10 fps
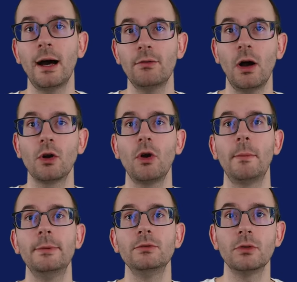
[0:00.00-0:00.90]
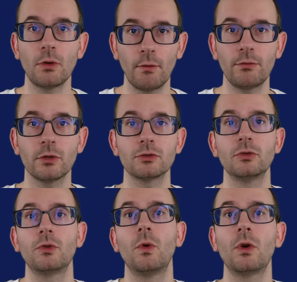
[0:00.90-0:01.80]
avoir encore plus de confluence,
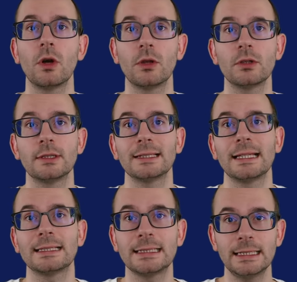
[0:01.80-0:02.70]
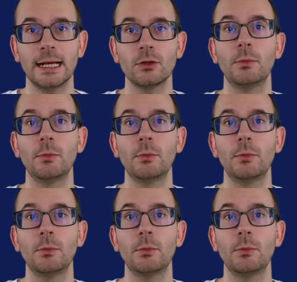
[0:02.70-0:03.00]
de concordance dans un scénario